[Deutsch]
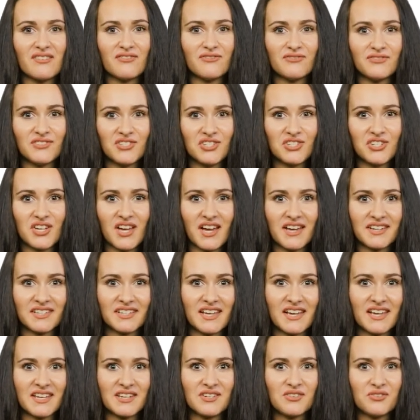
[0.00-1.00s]
Fischer hat
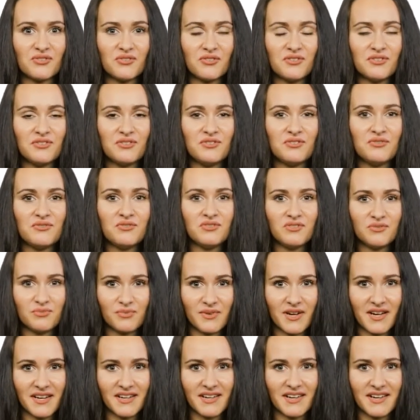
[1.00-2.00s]
einen neuen
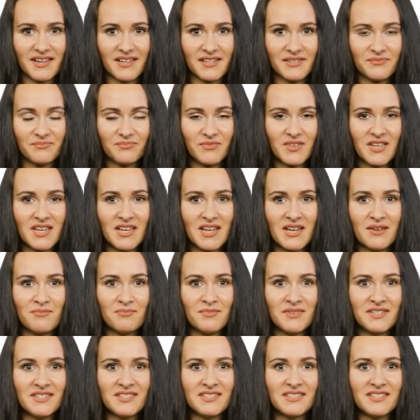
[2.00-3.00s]
YouTube-Kanal.
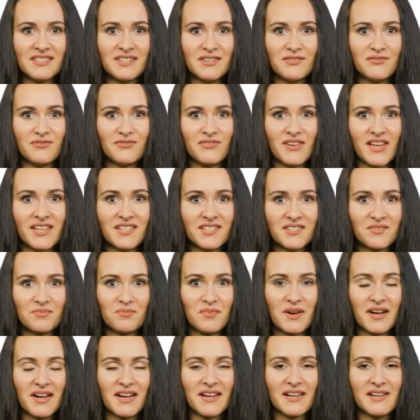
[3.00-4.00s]
Mit Die
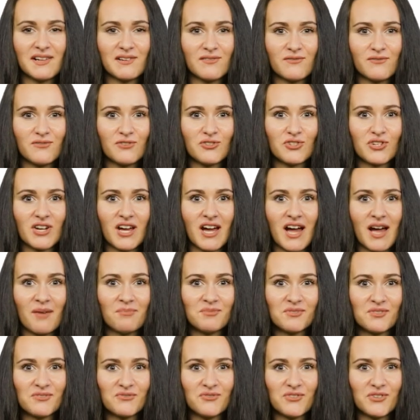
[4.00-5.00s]
Festmacher hält Fischer ab
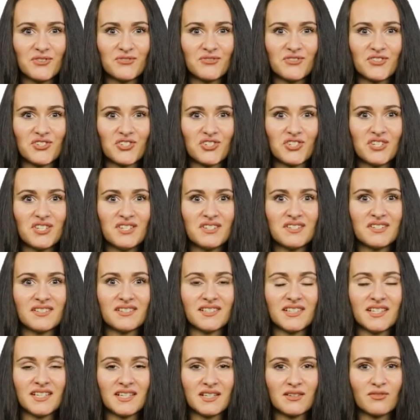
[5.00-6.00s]
sofort verschiedene
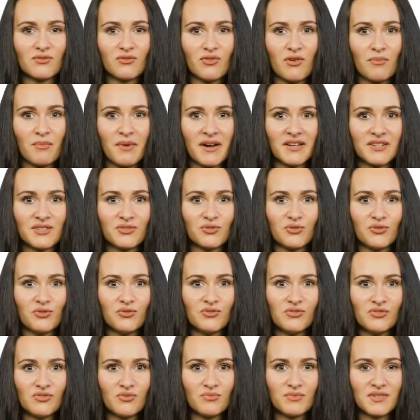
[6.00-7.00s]
Serienformate
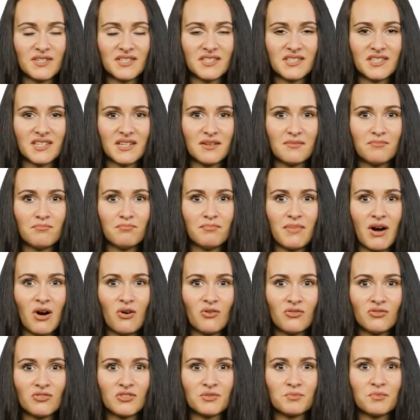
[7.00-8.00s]
rund um die Themen
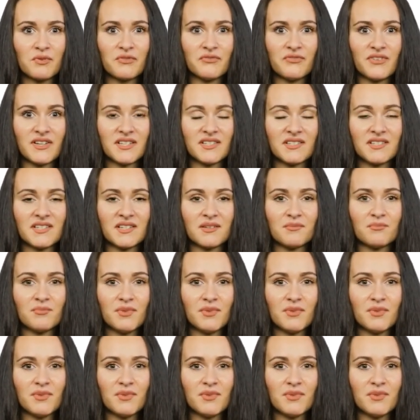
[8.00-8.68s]
Bauen und Befestigen